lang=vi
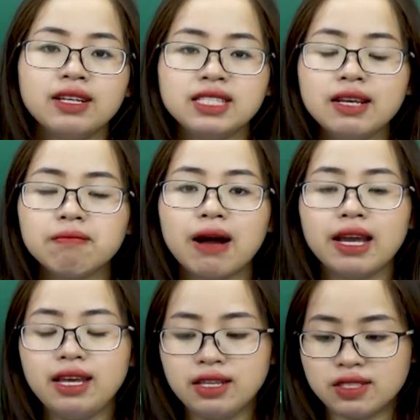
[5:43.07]
chim
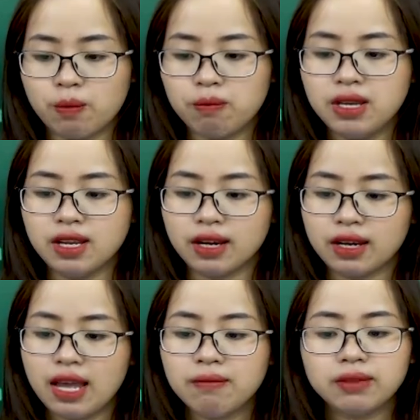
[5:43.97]
bay dọc biển
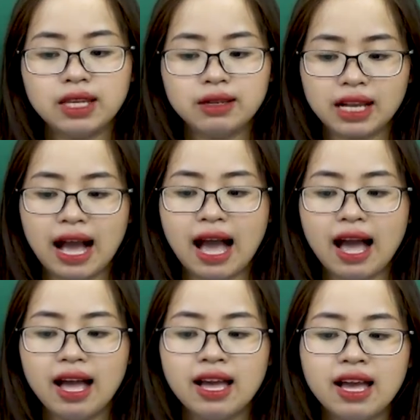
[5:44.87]
đem tin
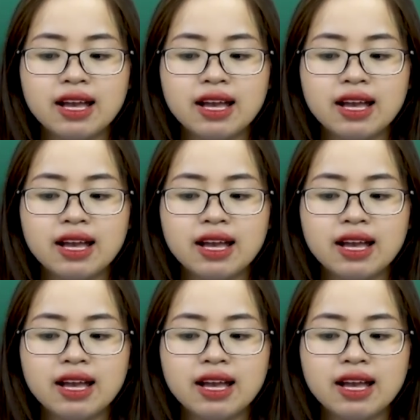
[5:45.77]
cá,